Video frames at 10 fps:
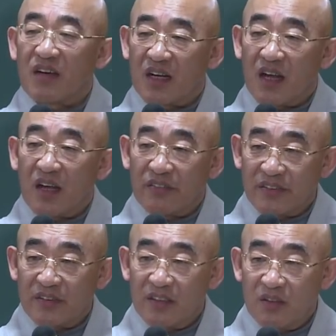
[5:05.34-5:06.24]
가라
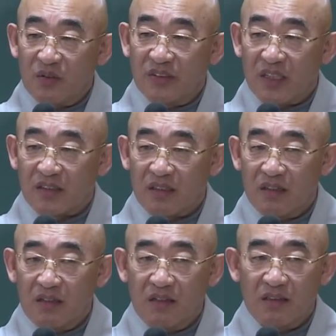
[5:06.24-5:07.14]
그랬어요. 혼자서
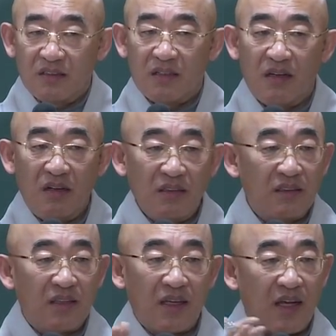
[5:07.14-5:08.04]

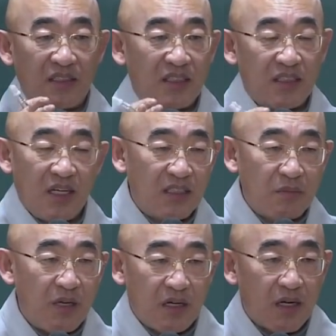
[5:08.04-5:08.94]
절대 같이
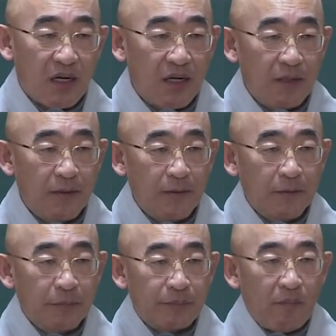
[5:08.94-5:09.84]
가지 마라.
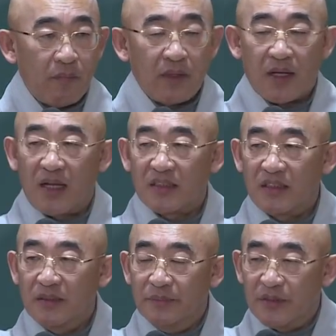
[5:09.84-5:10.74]

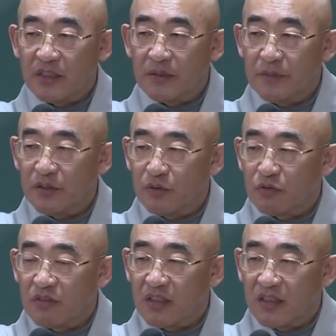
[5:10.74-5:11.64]
같이 움직이면
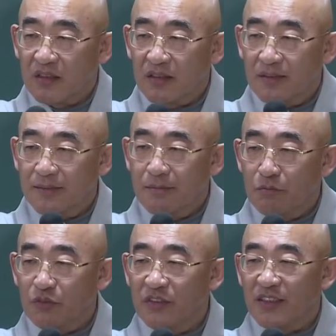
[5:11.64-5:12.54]
어떻게 돼요?
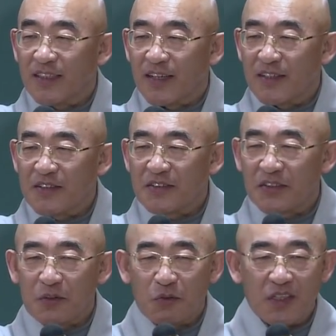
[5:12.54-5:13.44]
문제가
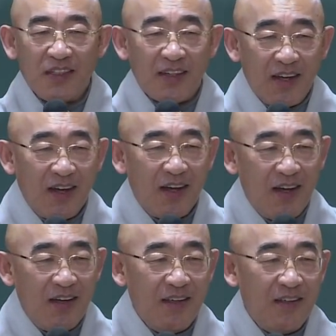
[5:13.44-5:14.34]
형성이
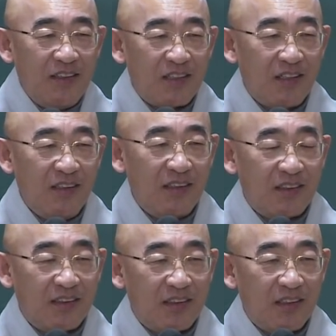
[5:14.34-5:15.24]
되니까
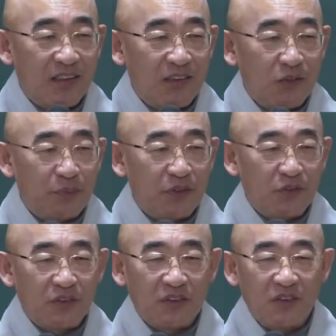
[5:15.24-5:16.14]
절대로
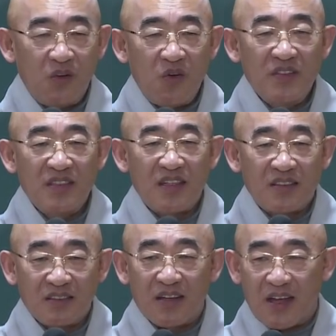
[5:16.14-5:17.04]
비구들은
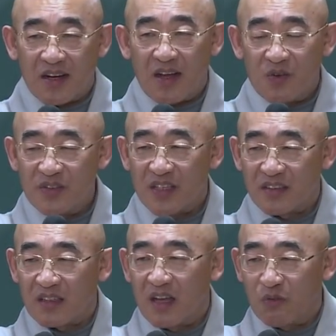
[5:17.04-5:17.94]
혼자서 가라
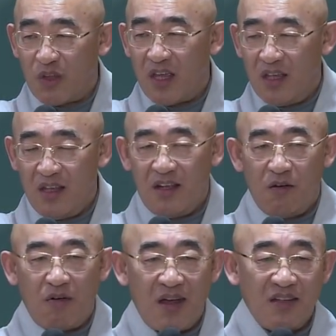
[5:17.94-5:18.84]
혼자서 가되
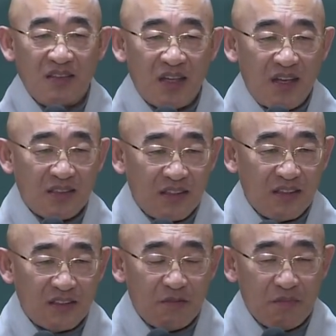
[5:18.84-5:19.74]

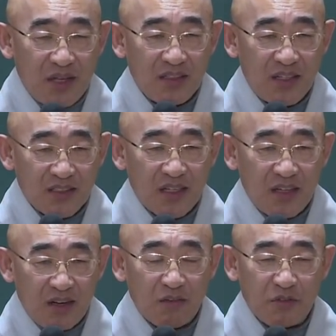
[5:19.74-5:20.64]
왕사성에서
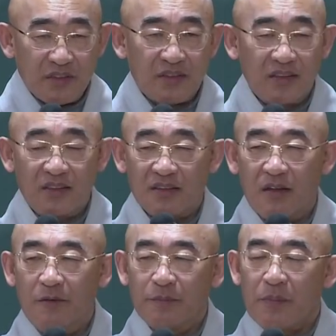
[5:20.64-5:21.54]
만나자라고 했어요.
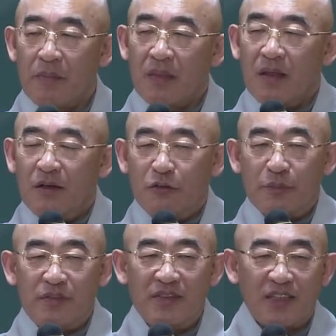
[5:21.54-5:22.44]
그래서 우리
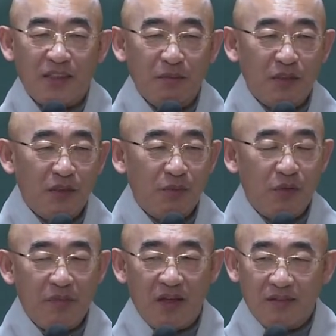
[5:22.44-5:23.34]
불자님들
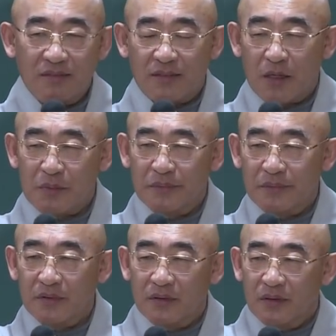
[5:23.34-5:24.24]
보면
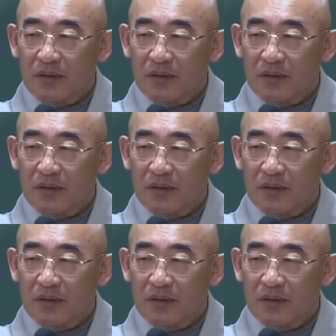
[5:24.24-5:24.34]
대부분